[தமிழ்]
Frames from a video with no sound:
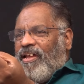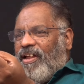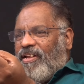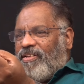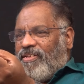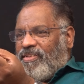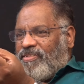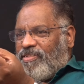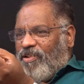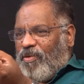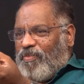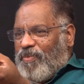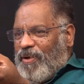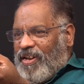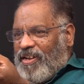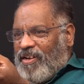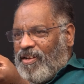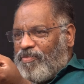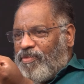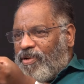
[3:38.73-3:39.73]
இந்த சிவப்பு
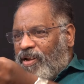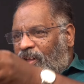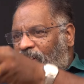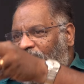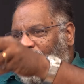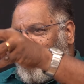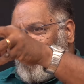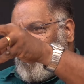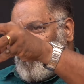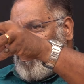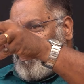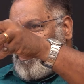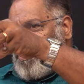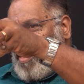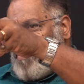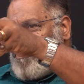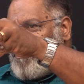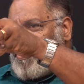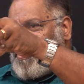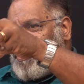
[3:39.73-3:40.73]
கலர் இருக்கும் ஒரு
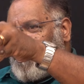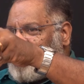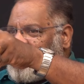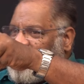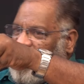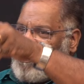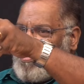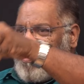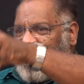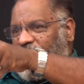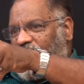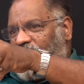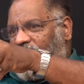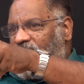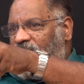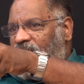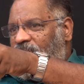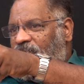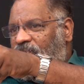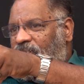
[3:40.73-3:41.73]
ஐம்பது ஜாஸ்தியாக இருக்கும்